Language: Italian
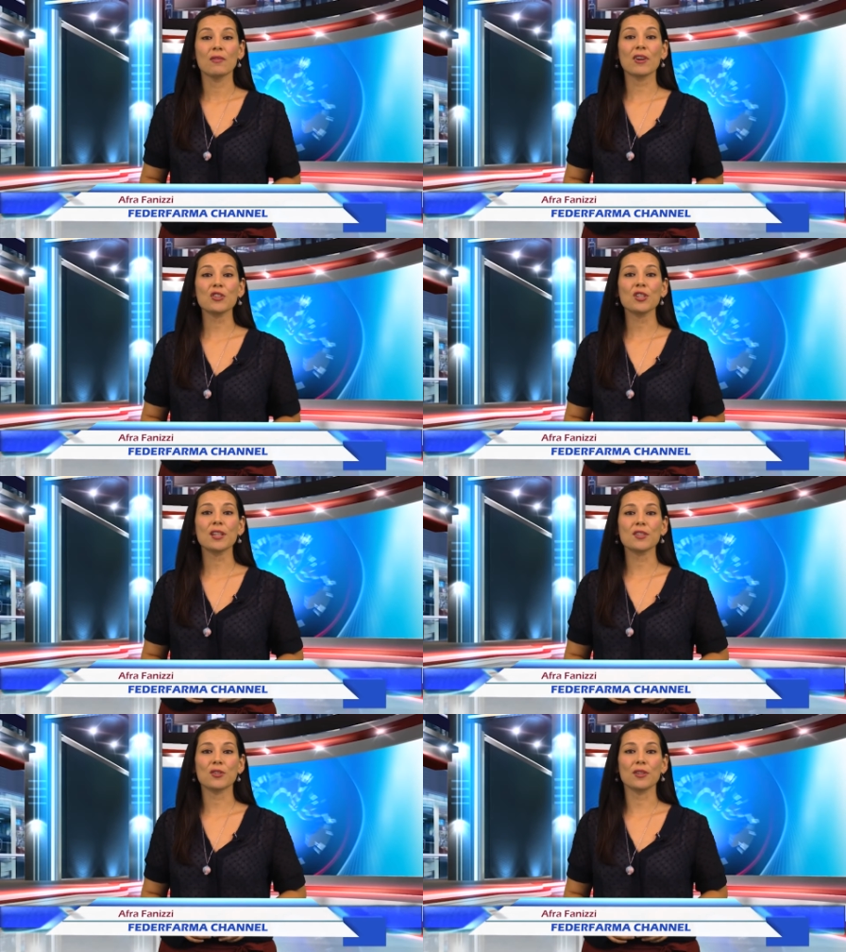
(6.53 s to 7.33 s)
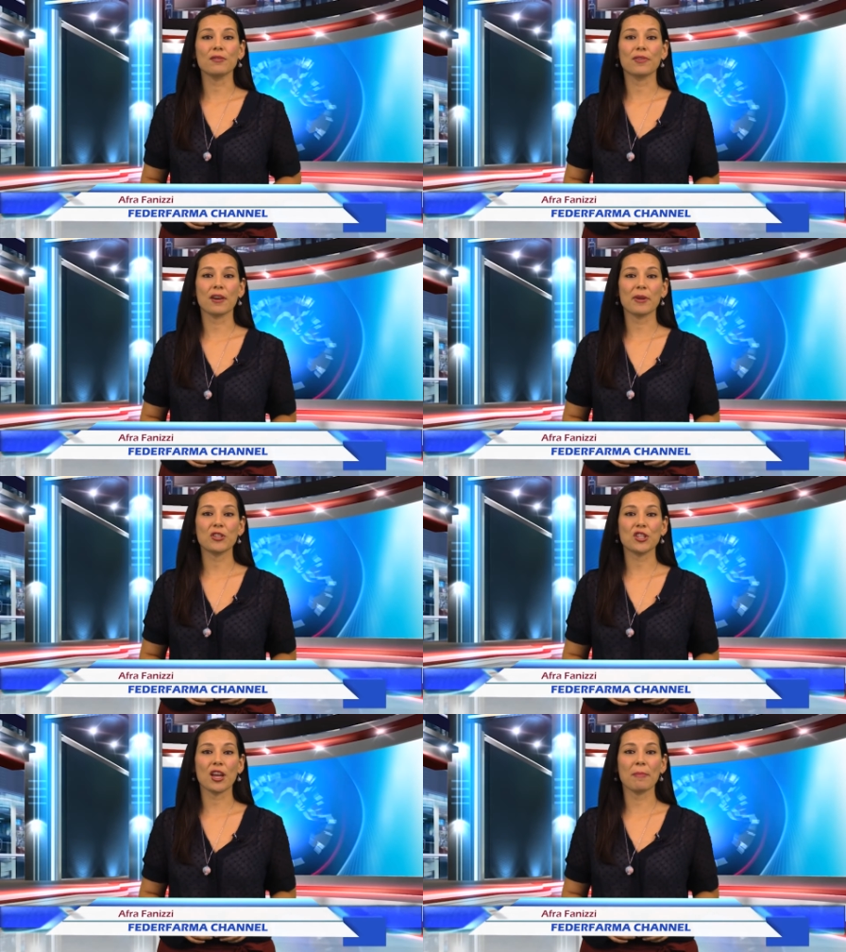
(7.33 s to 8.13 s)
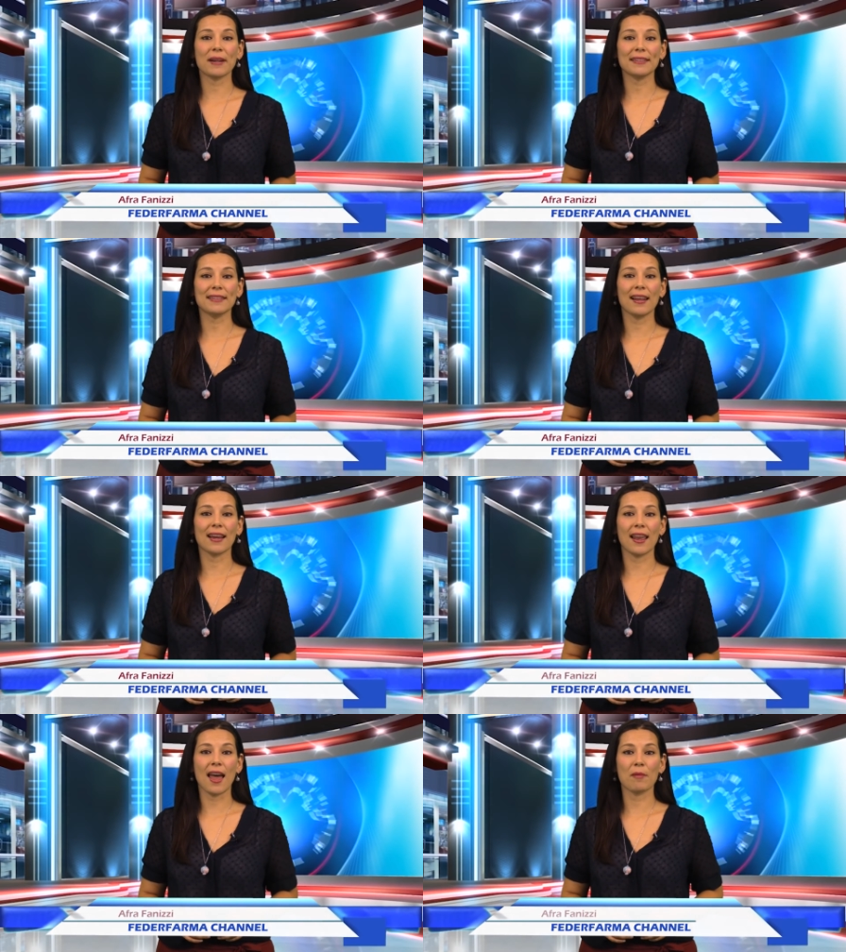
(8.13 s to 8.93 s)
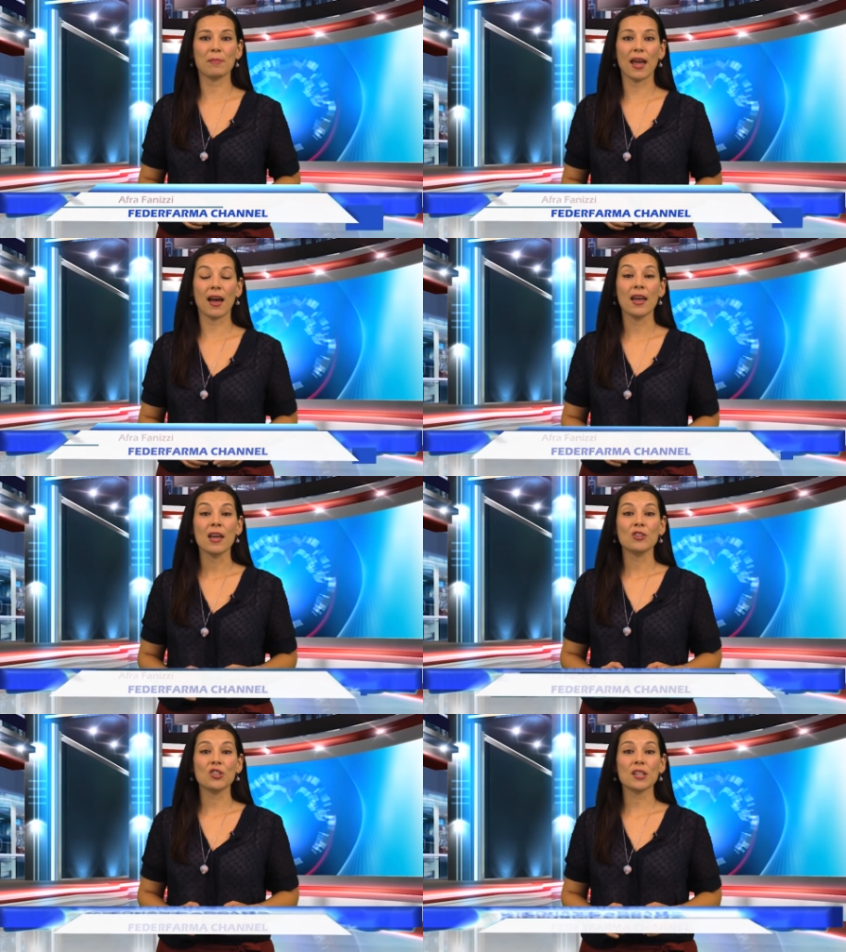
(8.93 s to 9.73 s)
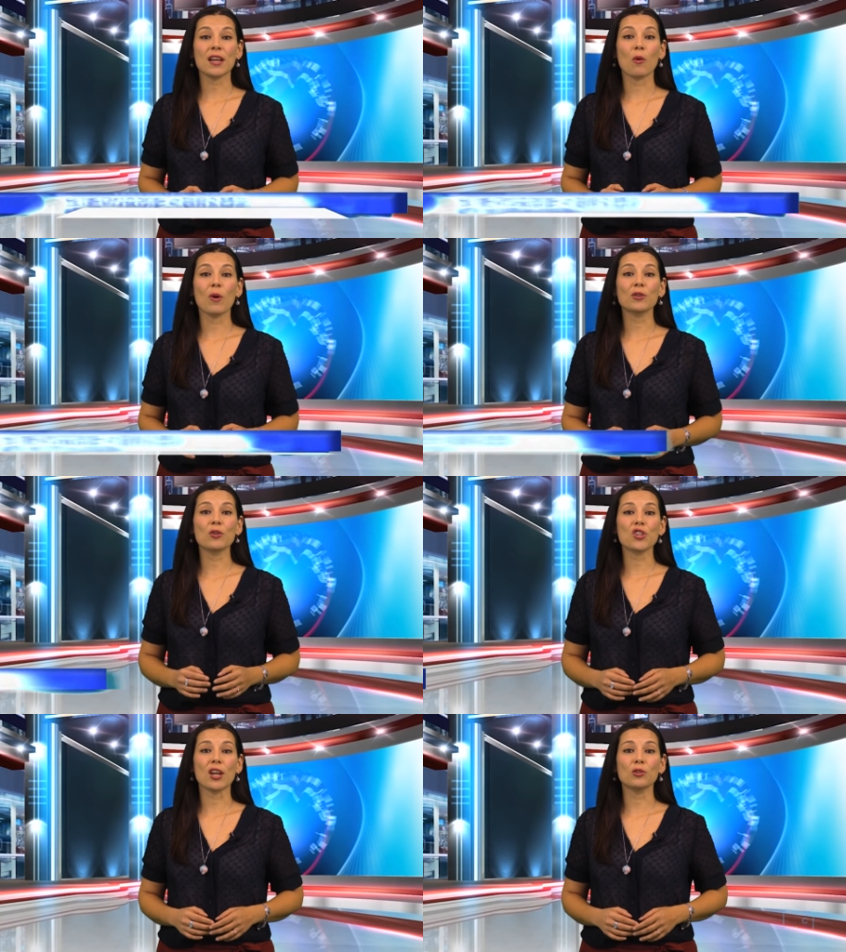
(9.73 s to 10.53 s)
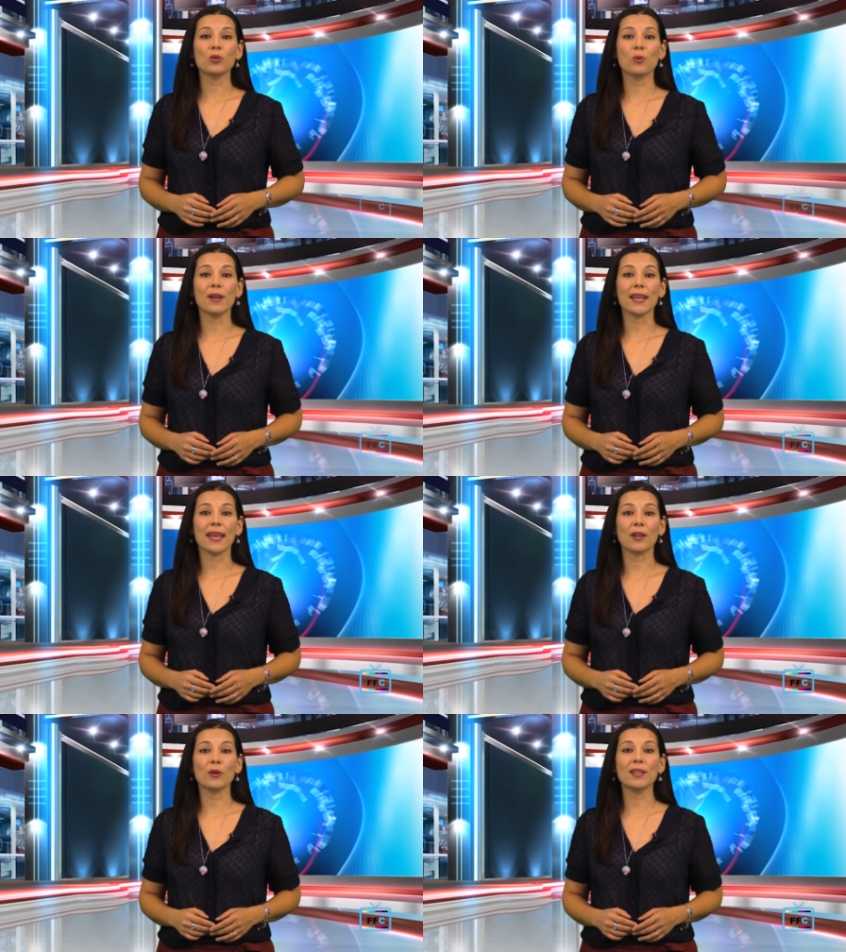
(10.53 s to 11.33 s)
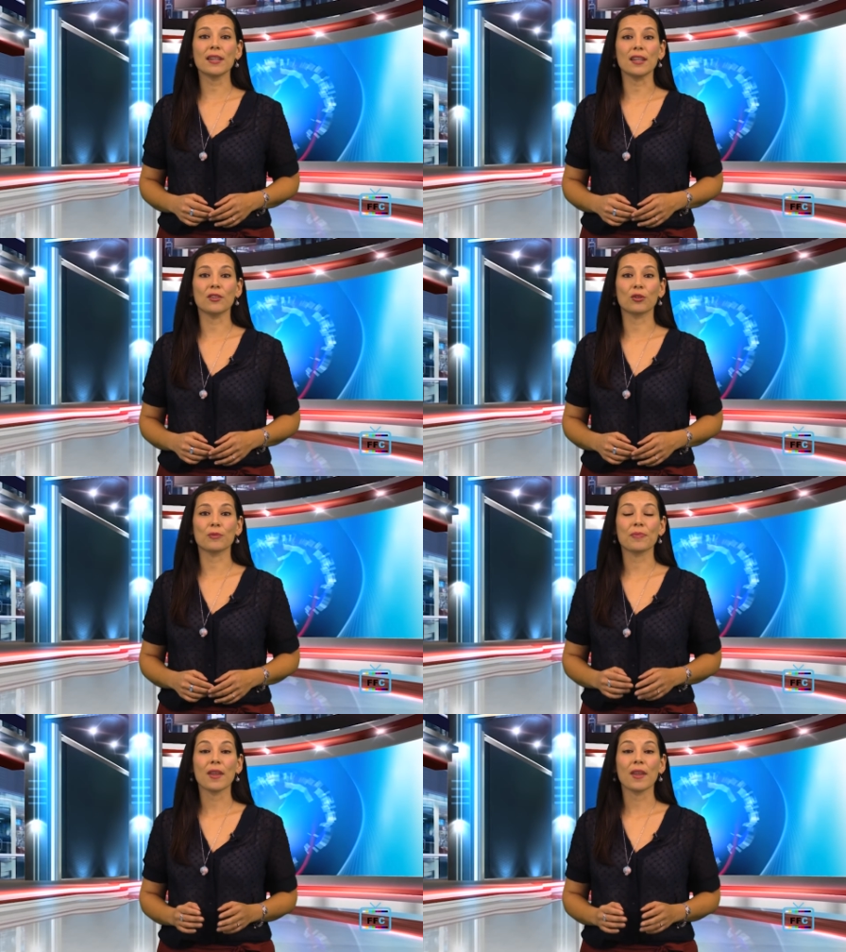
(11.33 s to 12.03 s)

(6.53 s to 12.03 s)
Vaccinazioni in farmacia partita alla Calabria, circa 400 quelle che hanno aderito.